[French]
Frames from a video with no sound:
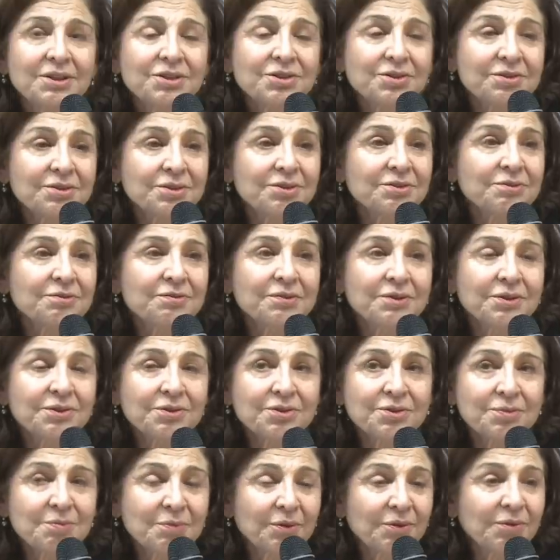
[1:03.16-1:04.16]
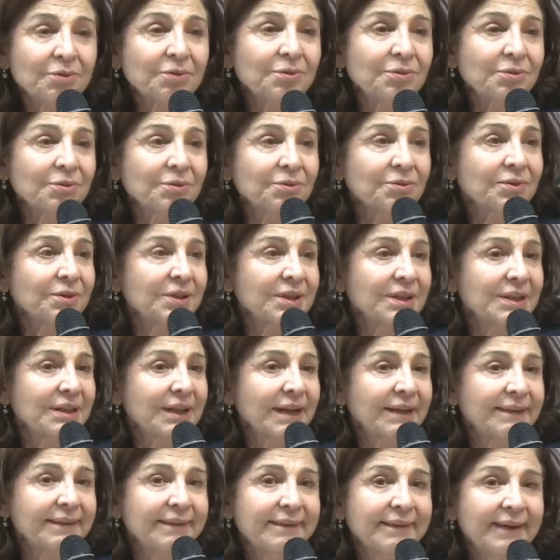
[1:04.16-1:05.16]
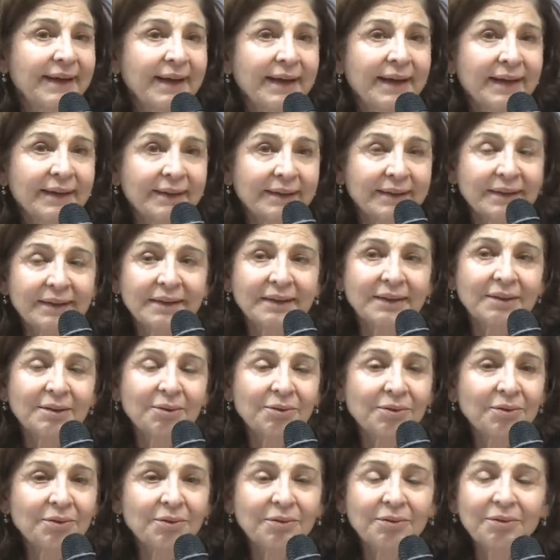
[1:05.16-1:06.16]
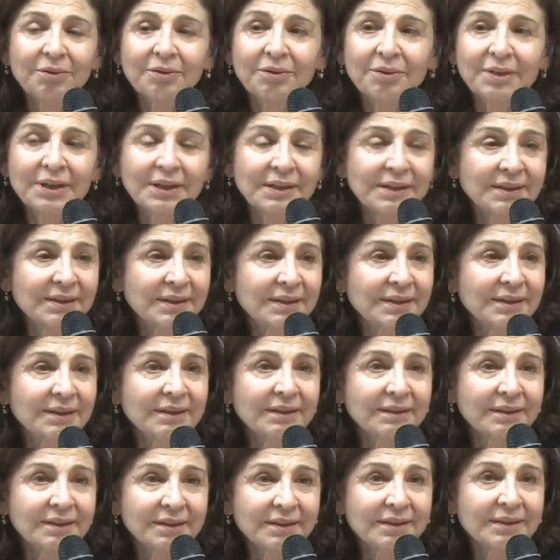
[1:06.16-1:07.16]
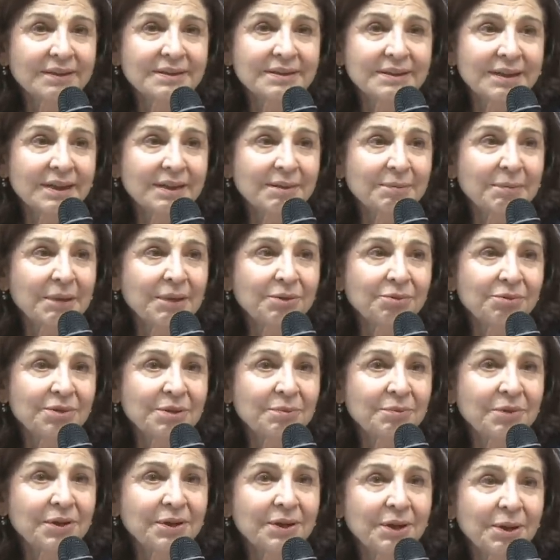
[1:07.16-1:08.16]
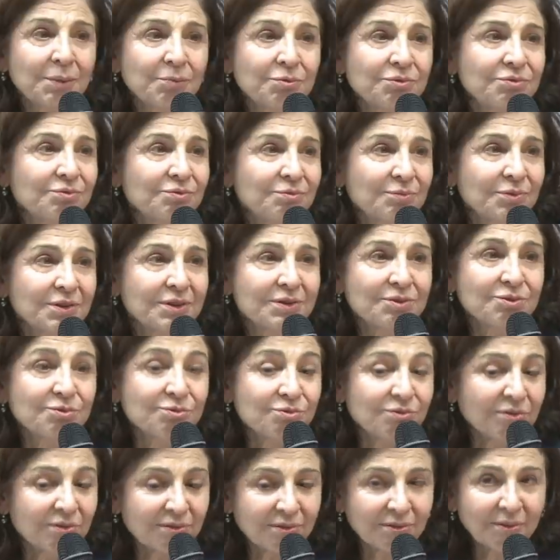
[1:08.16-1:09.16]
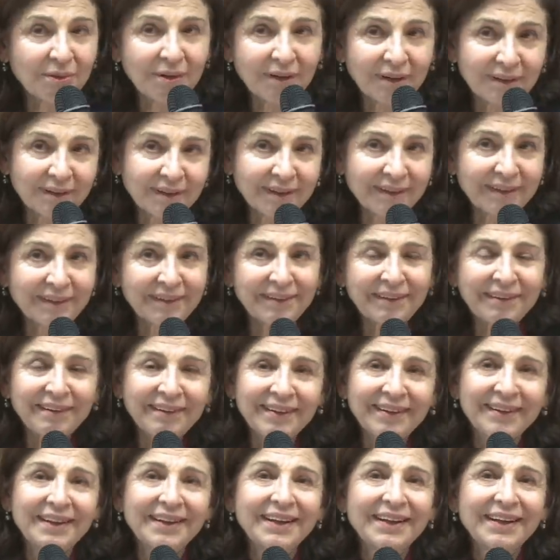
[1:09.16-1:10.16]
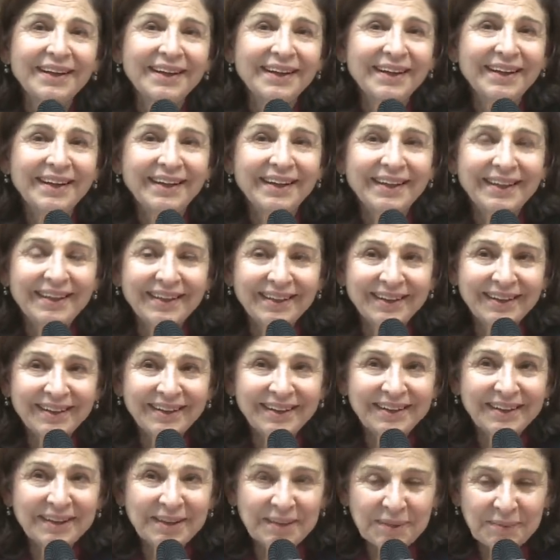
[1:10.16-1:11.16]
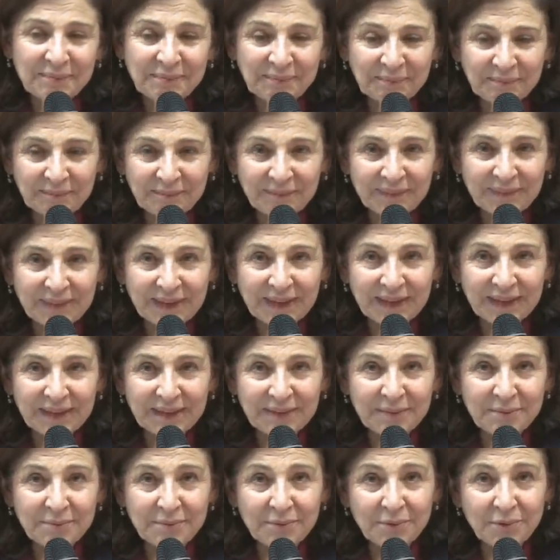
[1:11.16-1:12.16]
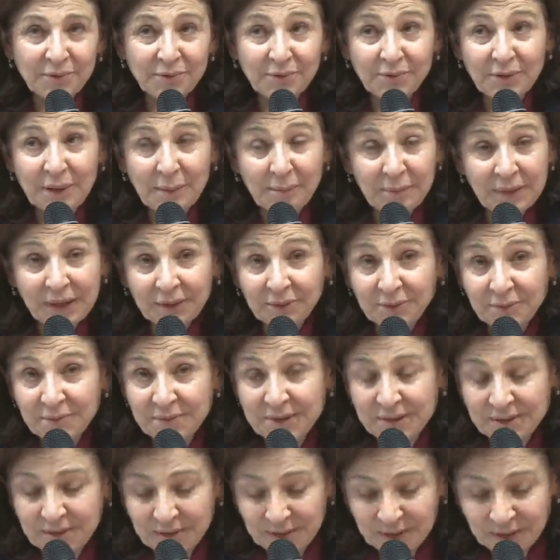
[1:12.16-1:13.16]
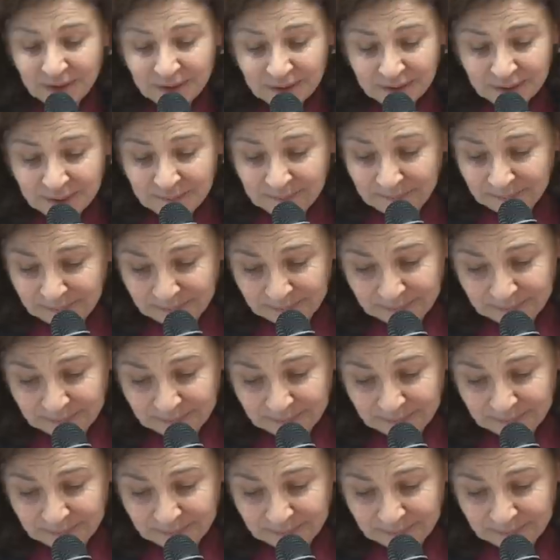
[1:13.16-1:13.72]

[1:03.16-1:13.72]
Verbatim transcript: des gens qui sont férocement contre, qui l'attaquent, qui le dénigrent, qui essayent par tous les moyens, plus ou moins sournois d'ailleurs, et euh, de la part de psychologues.